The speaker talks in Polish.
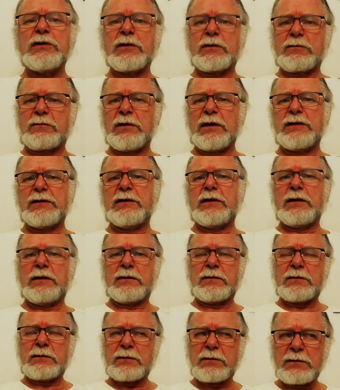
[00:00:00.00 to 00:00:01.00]
dokładnie
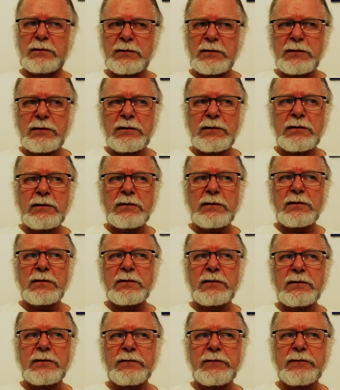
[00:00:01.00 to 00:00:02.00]

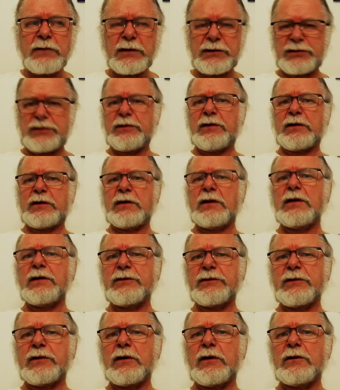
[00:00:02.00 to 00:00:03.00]
właściwie
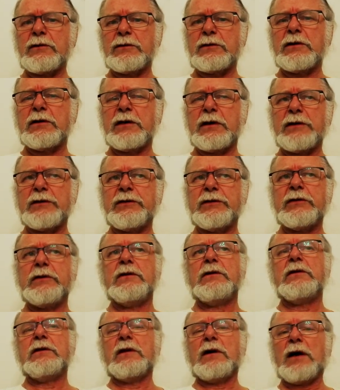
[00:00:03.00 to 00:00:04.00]
Grec, od
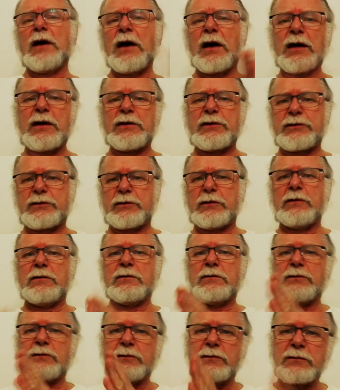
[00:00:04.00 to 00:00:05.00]
Grecji aż do
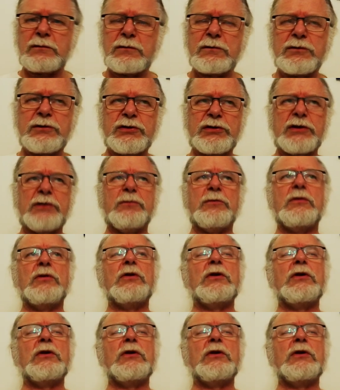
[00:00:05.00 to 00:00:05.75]
Rzymu.